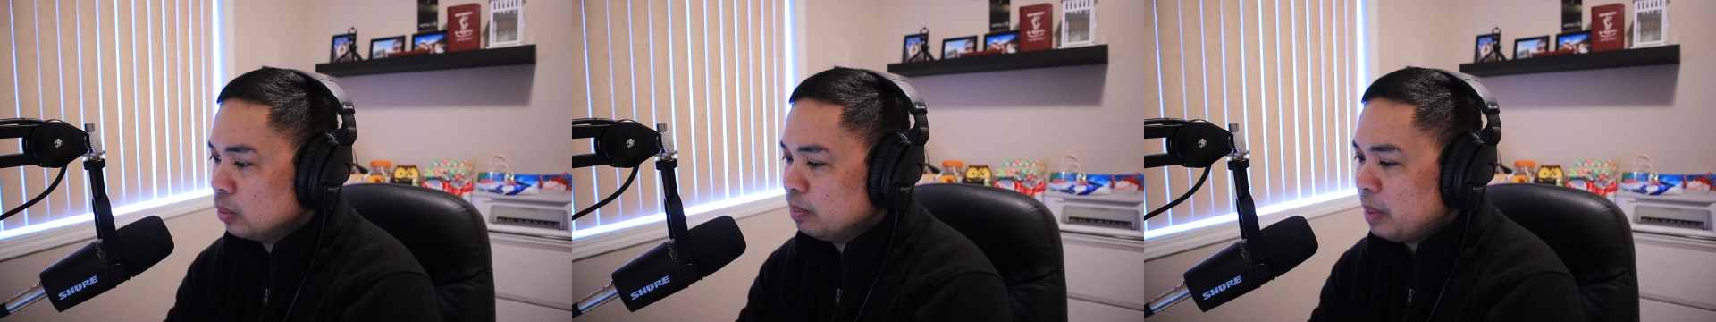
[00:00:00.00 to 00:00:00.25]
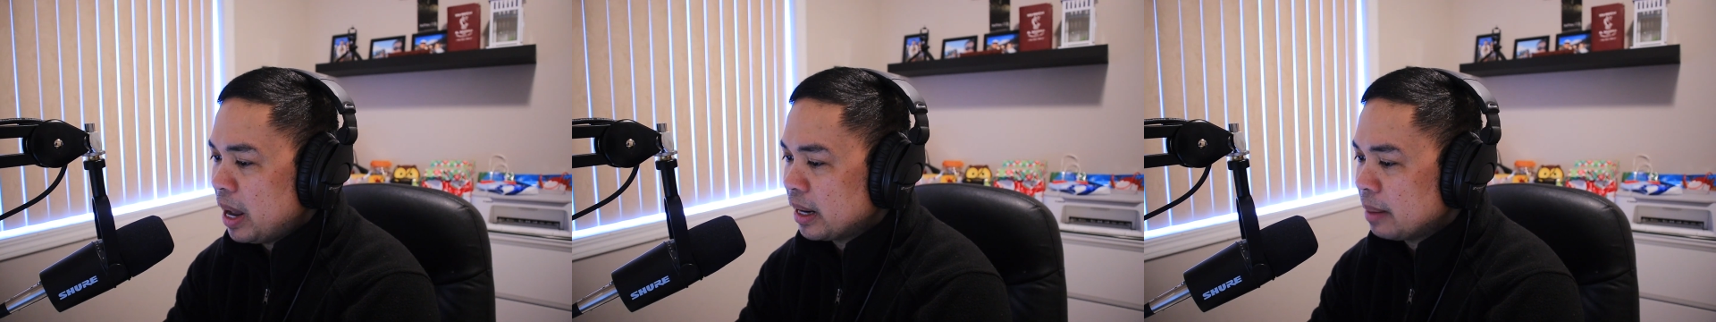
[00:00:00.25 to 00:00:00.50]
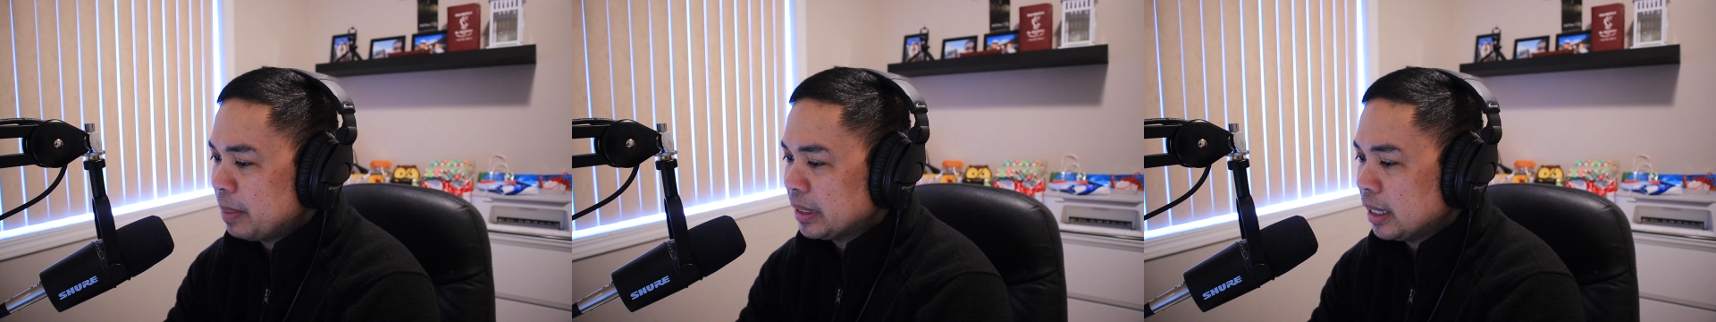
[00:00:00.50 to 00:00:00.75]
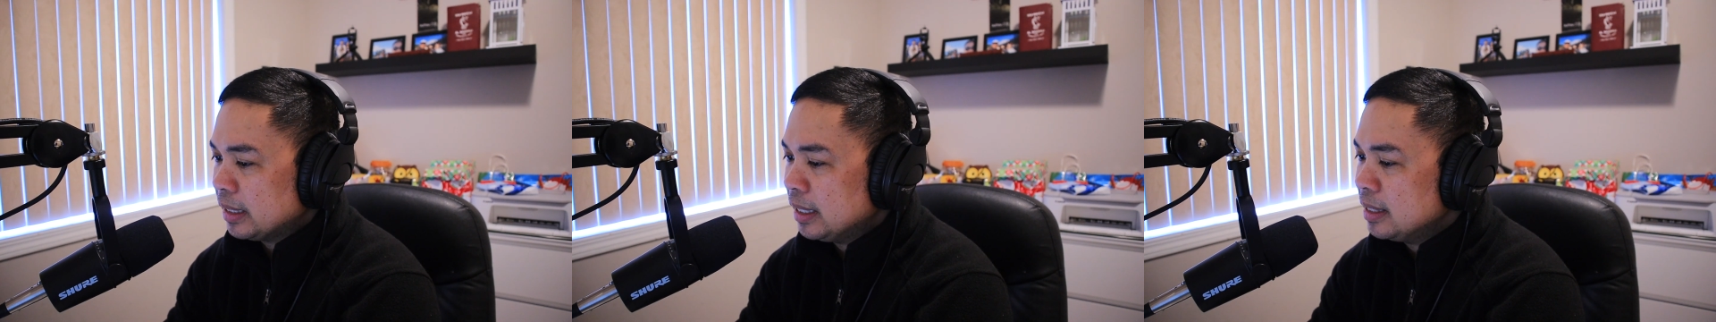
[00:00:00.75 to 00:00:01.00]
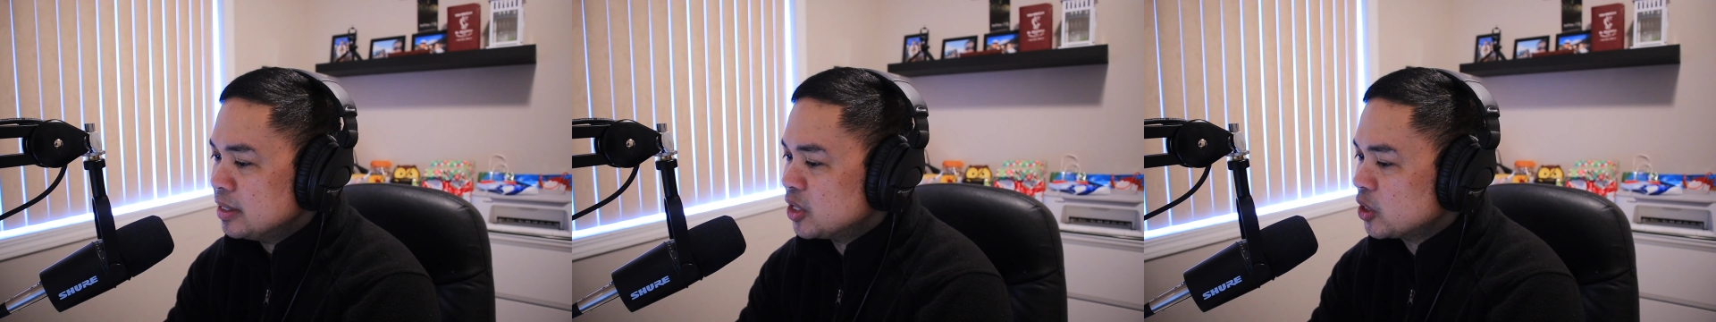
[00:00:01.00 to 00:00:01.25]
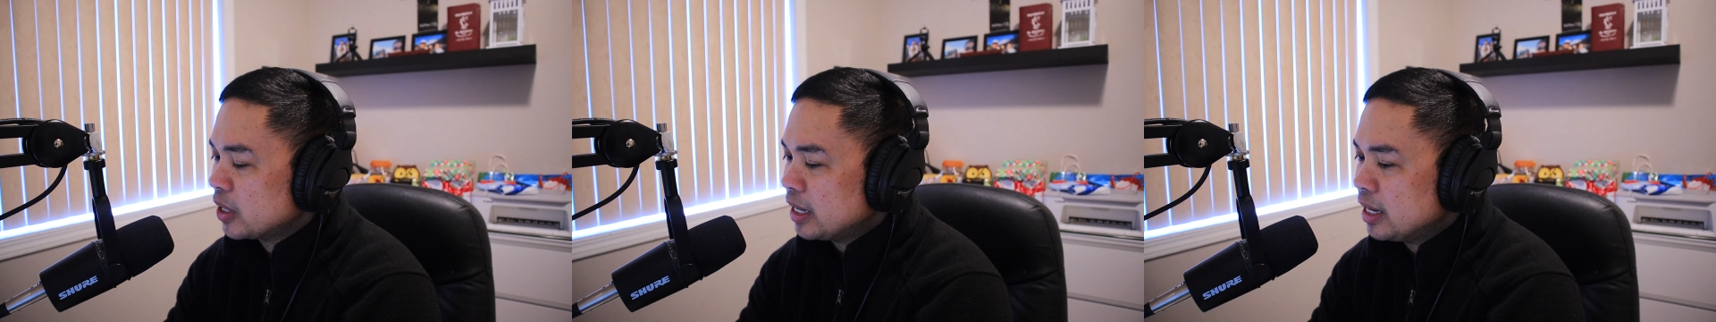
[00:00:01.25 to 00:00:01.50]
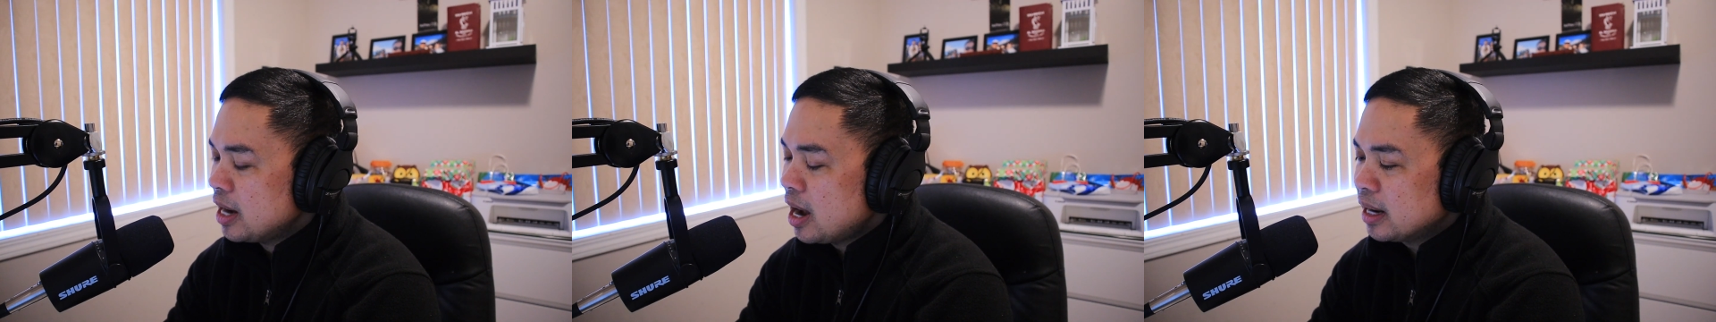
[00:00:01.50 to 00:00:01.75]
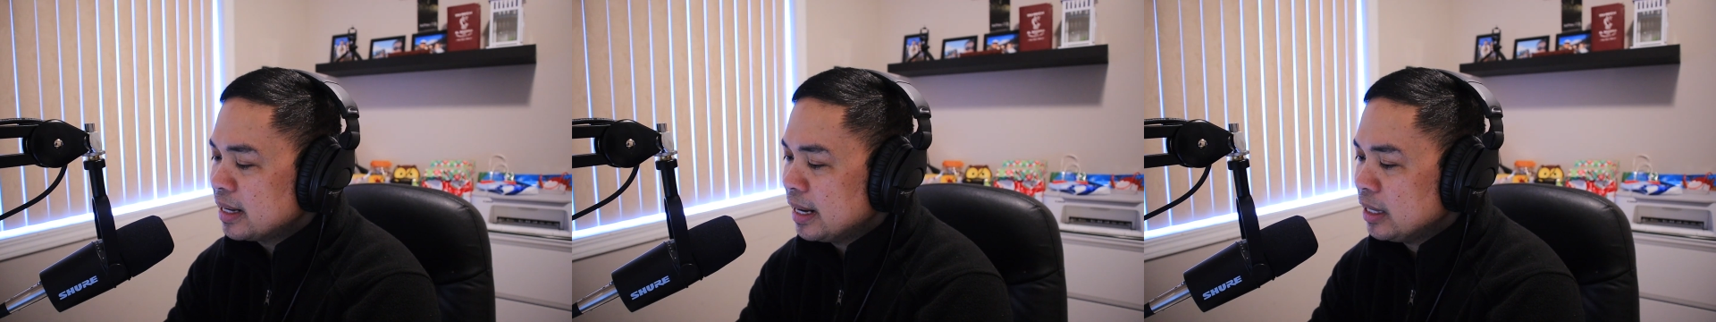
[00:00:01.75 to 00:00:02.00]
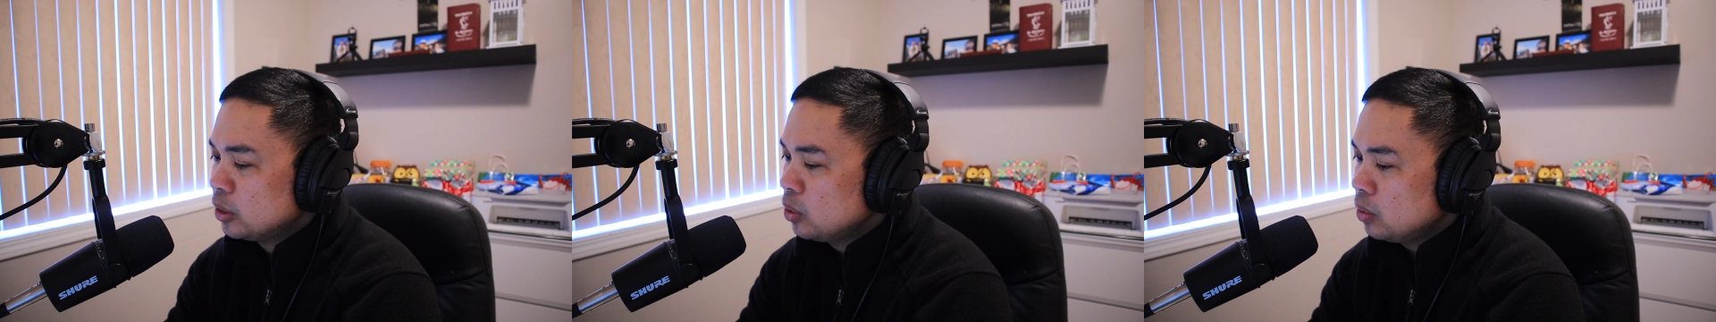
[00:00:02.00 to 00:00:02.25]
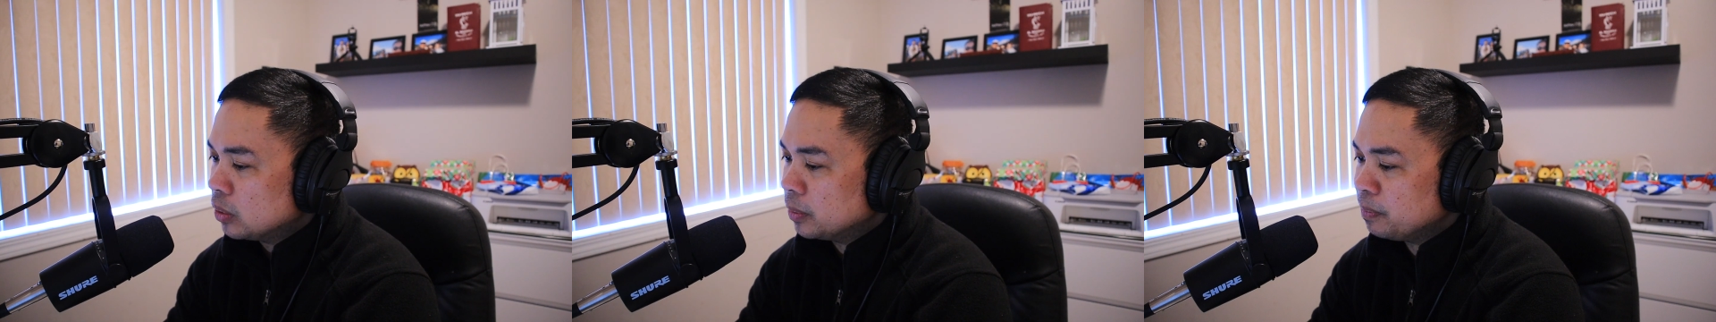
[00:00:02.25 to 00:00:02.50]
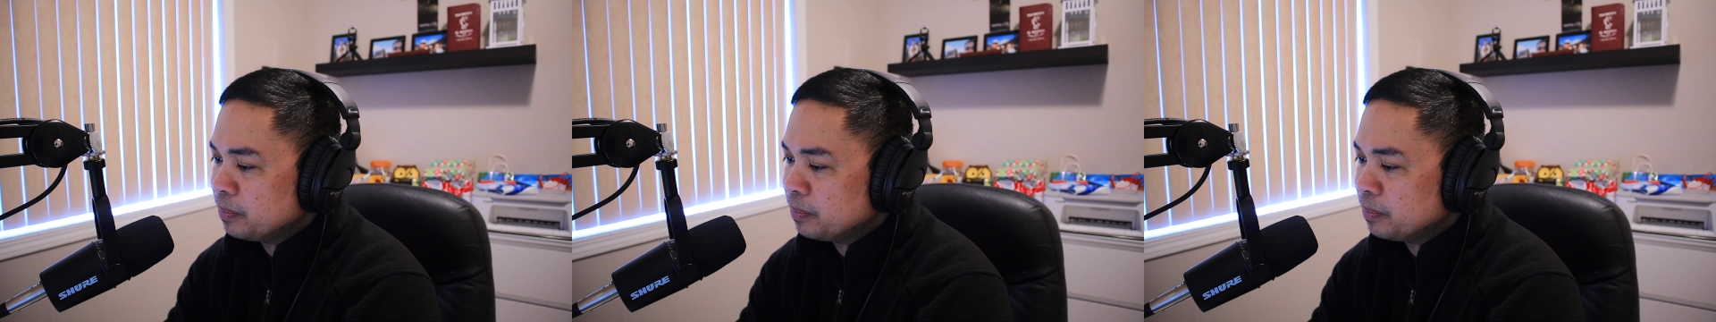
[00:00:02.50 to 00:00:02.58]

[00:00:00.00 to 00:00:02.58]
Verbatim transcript: para patayin sa ilang na ito?